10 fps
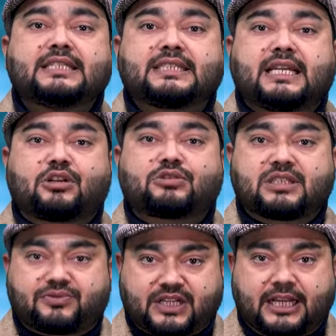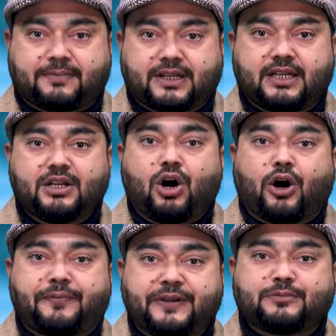चैनल को सब्सक्राइब करें
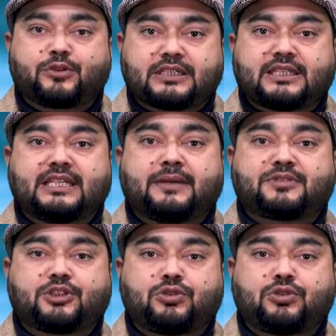और फेसबुक के जरिए हमसे